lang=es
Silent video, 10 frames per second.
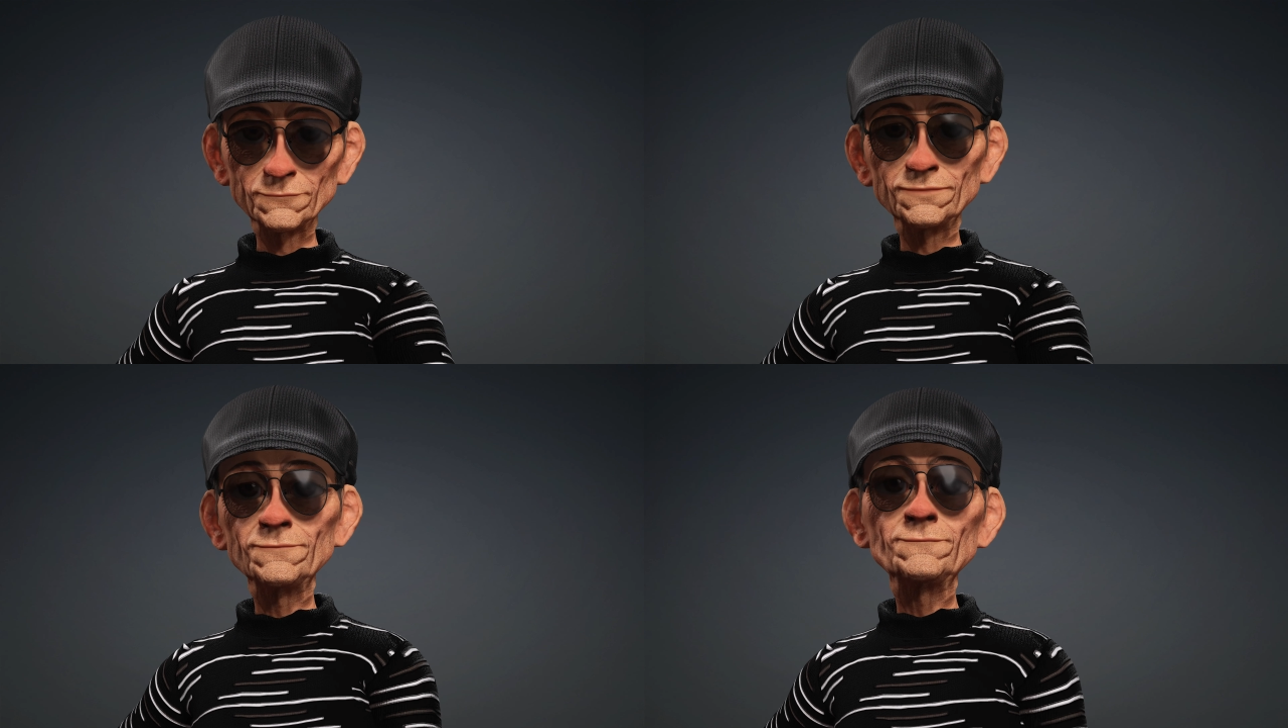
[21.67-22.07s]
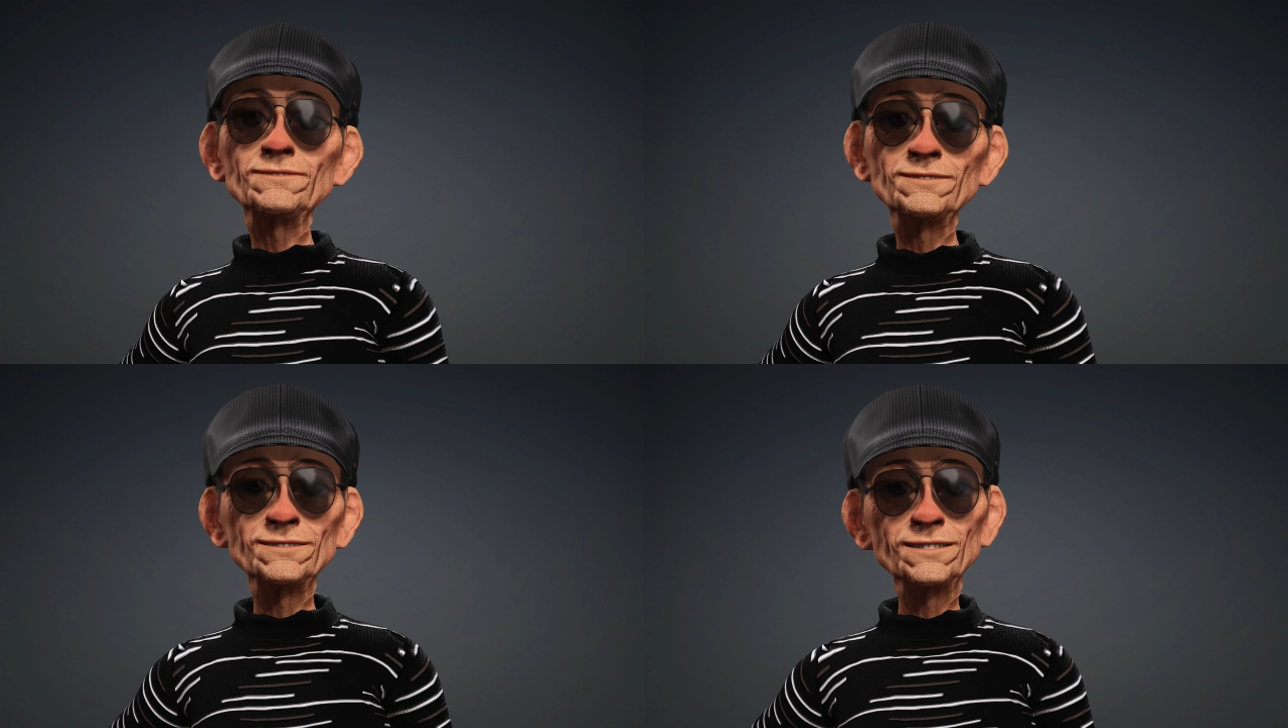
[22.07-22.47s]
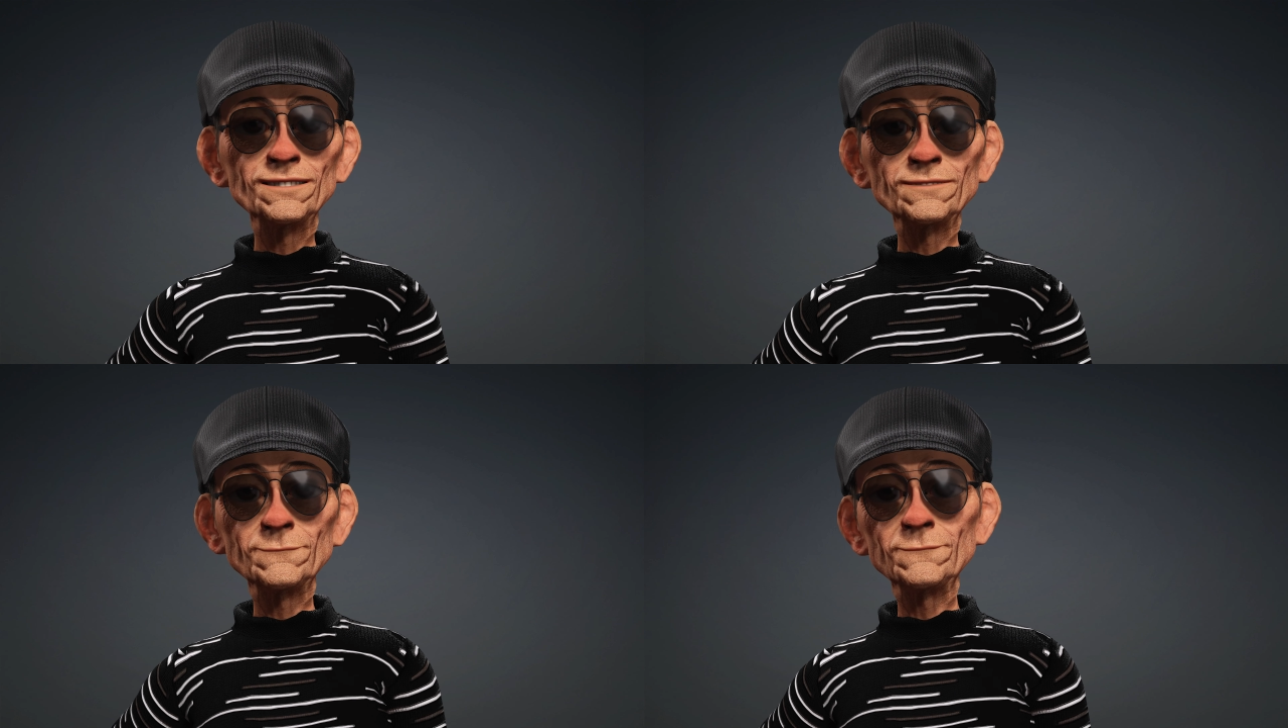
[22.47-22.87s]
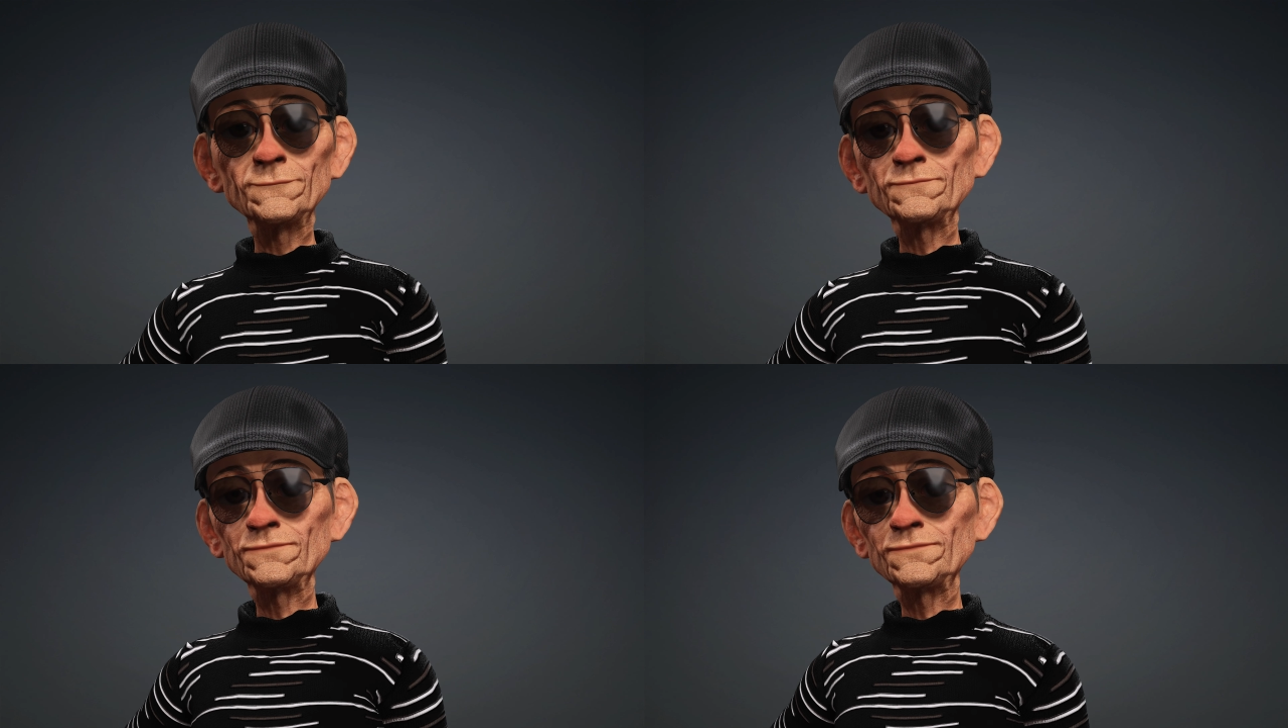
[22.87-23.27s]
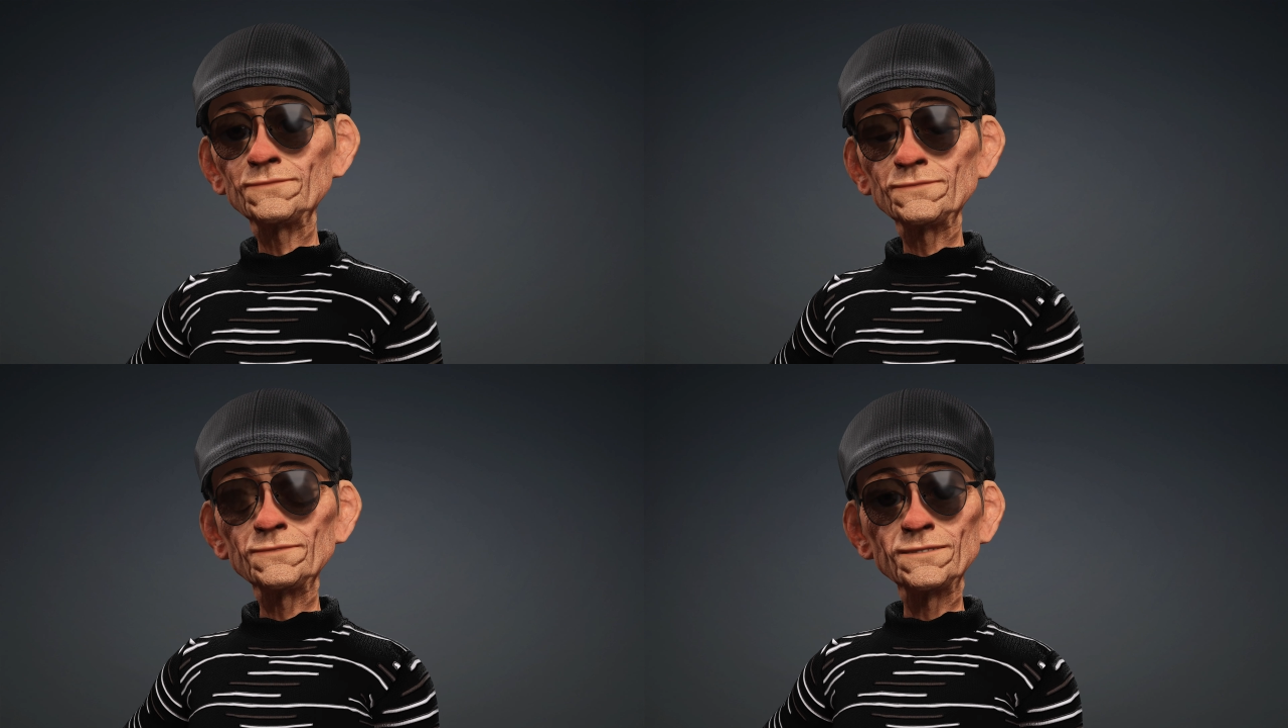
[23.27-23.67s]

un ex jugador de ligas menores,